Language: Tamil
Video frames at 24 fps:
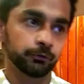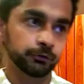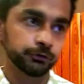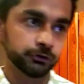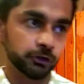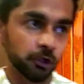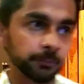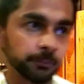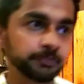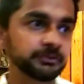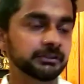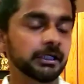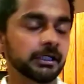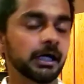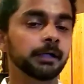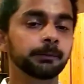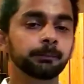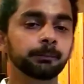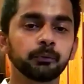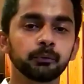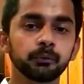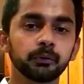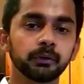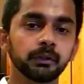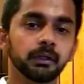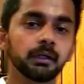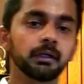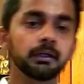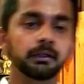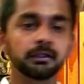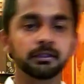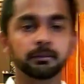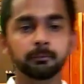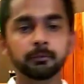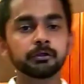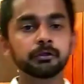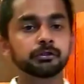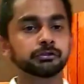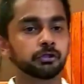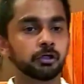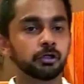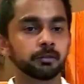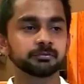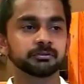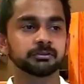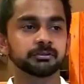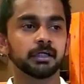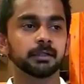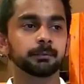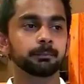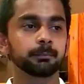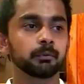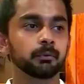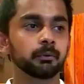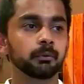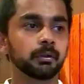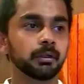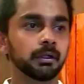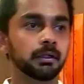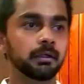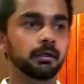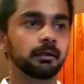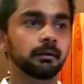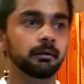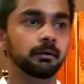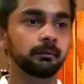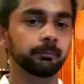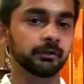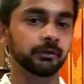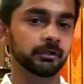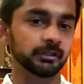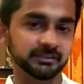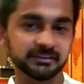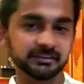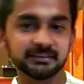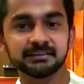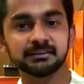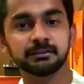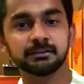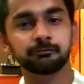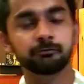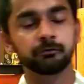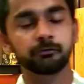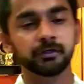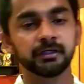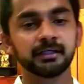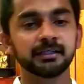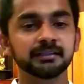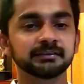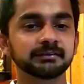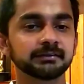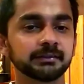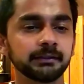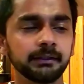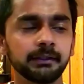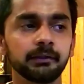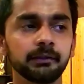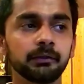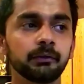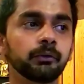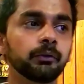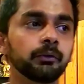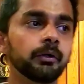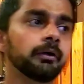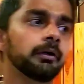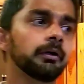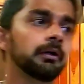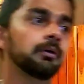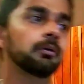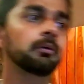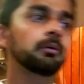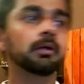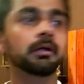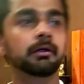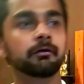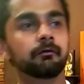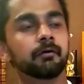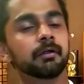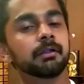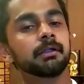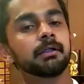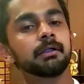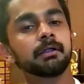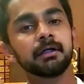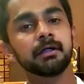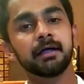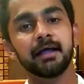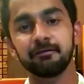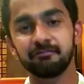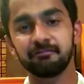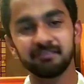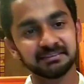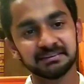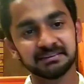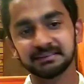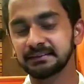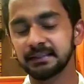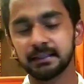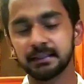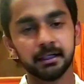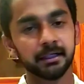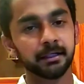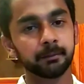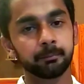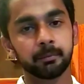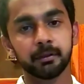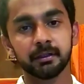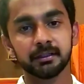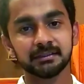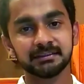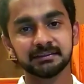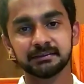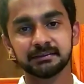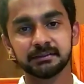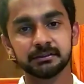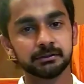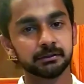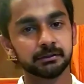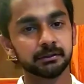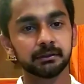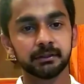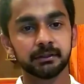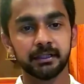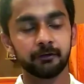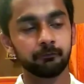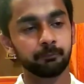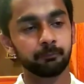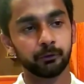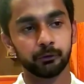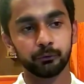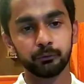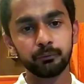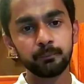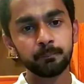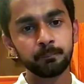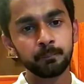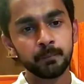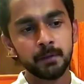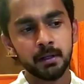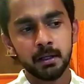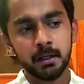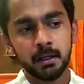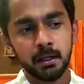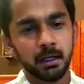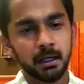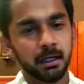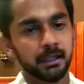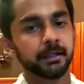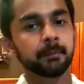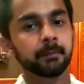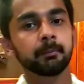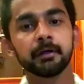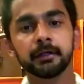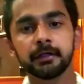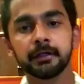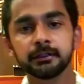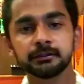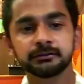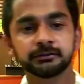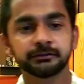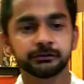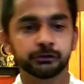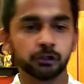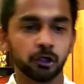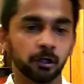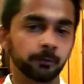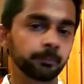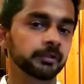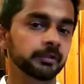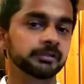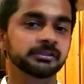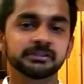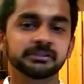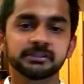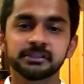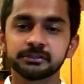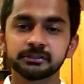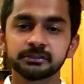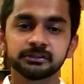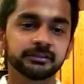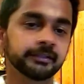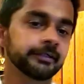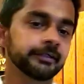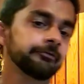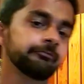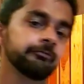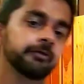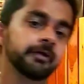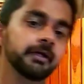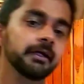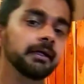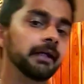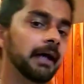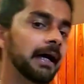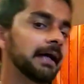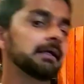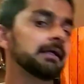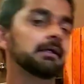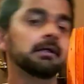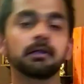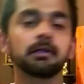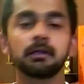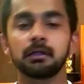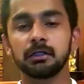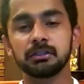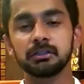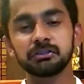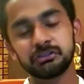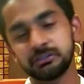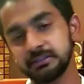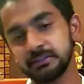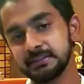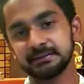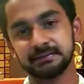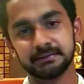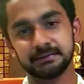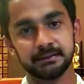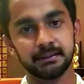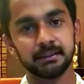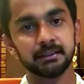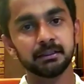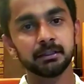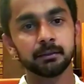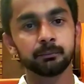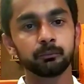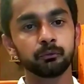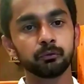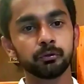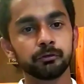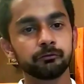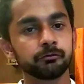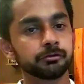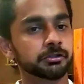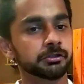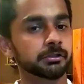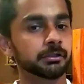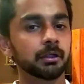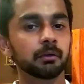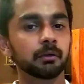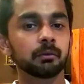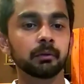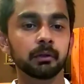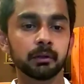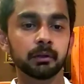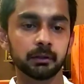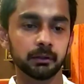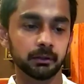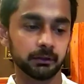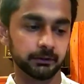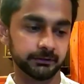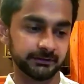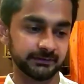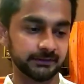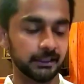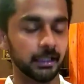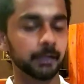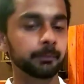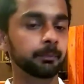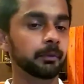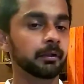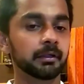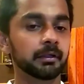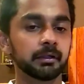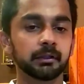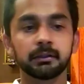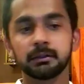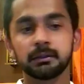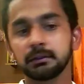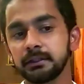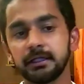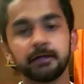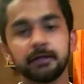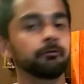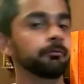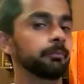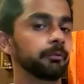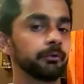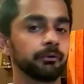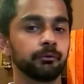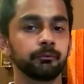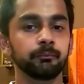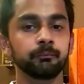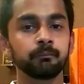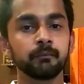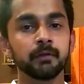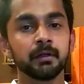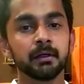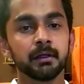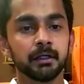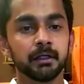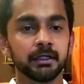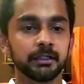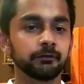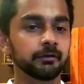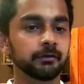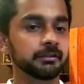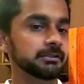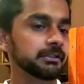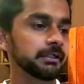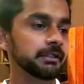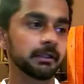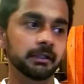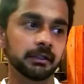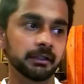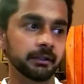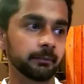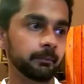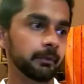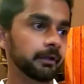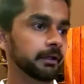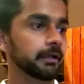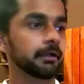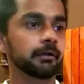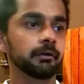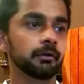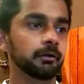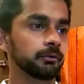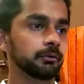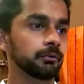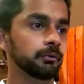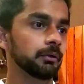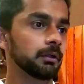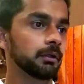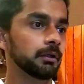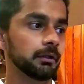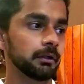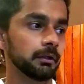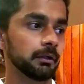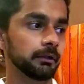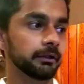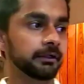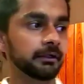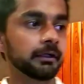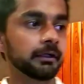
ஒரு ஷாப் ஸ்டார்ட் பண்ணுனா இந்த மாதிரி ஷாப் ஸ்டார்ட் பண்ணுனா பிகாஸ் இட்ஸ் இந்த ஃபுட் இண்டஸ்ட்ரி உங்களுக்கு வந்து எஃப்எஸ்எஸ்ஏ கண்டிப்பாக ரெஜிஸ்ட்ரேஷன் தேவைப்படும் அதே மாதிரி ஷாப் ரெஜிஸ்ட்ரேஷன் சர்டிஃபிகேட் அண்ட் ஜிஎஸ்டி இந்த மூணு விஷயம் தான் உங்களுக்கு ஸ்டார்ட் பண்ணுறதுக்கு தேவைப்படும் இது வச்சு நீங்கள் இந்த மாதிரி ஒரு uh,